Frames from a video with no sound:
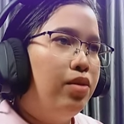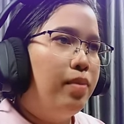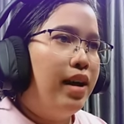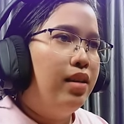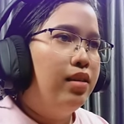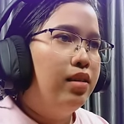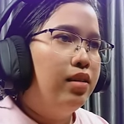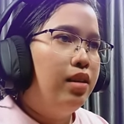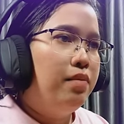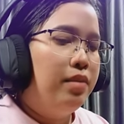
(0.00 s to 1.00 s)
โยนไม้
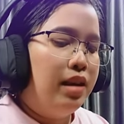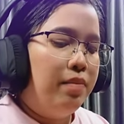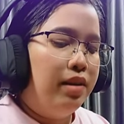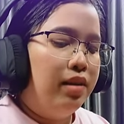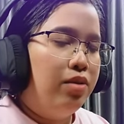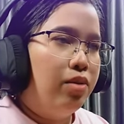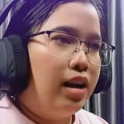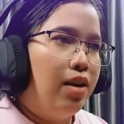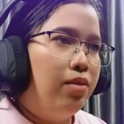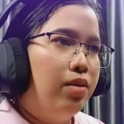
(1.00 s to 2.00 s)
เอ้ยเมื่อกี้เหมือนโย
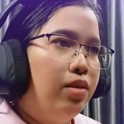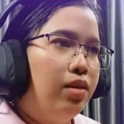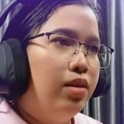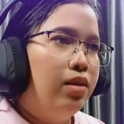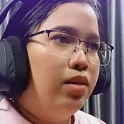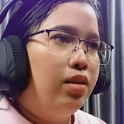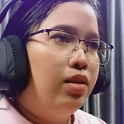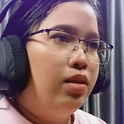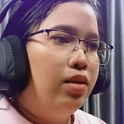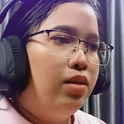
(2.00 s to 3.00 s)
นเข้า
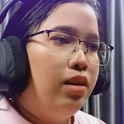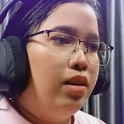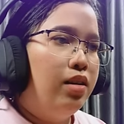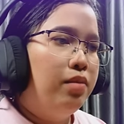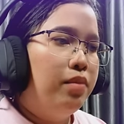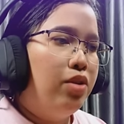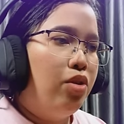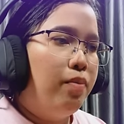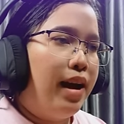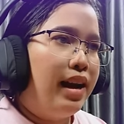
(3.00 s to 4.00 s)
เอ้ยเหมือน
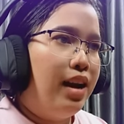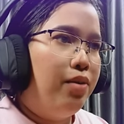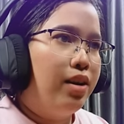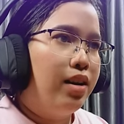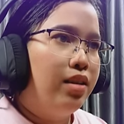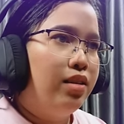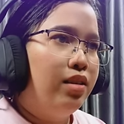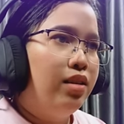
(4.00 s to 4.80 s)
โยนไม้เข้าค่ะ